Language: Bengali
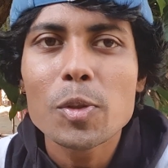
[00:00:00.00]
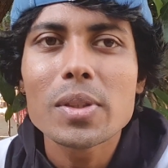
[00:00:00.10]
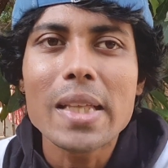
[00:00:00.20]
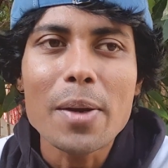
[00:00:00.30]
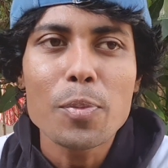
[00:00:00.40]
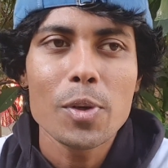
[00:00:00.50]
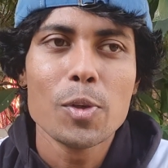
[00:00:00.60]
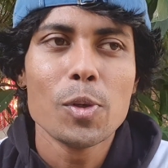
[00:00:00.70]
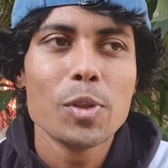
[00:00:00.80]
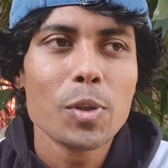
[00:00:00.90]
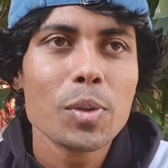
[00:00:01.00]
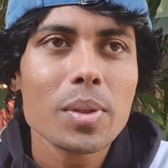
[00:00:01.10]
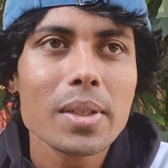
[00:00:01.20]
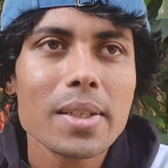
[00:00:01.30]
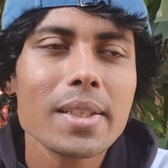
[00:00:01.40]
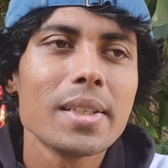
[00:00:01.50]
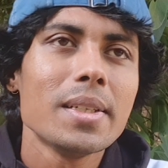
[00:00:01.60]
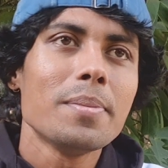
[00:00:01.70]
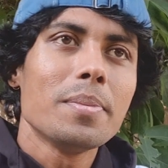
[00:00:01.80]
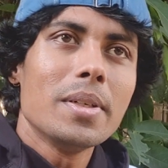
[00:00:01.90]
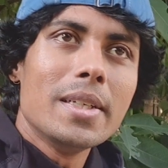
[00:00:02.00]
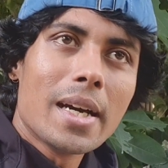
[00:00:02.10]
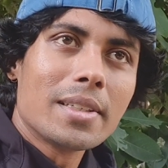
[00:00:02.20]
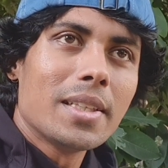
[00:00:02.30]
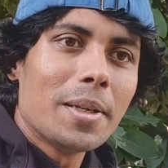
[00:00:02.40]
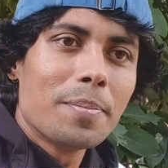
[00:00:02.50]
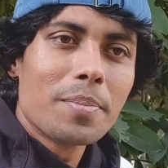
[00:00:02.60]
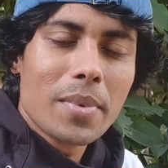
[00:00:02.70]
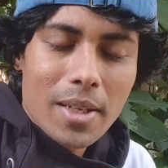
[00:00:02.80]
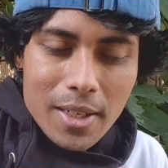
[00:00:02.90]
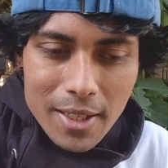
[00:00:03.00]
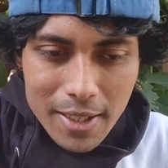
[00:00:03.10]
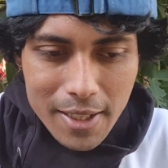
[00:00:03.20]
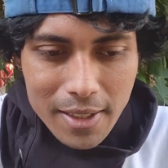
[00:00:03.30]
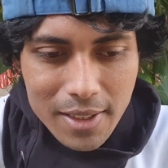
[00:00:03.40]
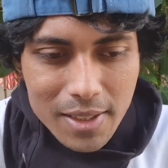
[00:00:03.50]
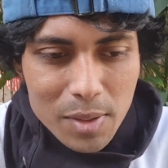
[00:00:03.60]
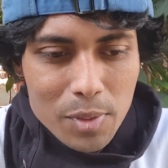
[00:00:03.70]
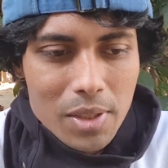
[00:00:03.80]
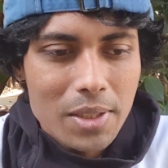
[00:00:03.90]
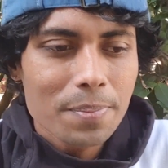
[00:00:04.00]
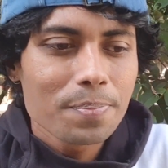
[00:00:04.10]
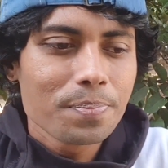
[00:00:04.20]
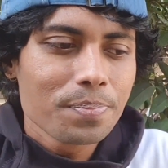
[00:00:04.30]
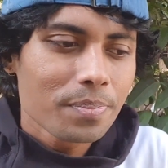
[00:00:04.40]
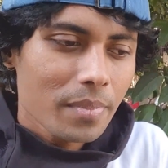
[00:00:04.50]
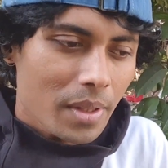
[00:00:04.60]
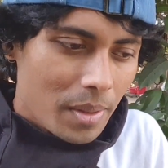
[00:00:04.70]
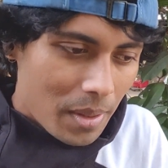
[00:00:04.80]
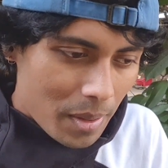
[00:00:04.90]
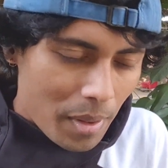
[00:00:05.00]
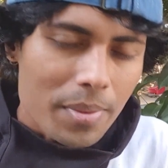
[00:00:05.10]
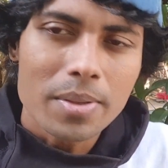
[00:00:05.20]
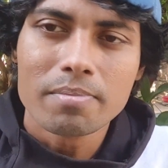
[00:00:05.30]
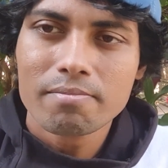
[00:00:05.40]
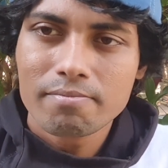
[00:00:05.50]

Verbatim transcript: তো তারপরে ডলি তিনি ডাক দেয় ডাক দিয়ে তিনি বলে যে ভাবি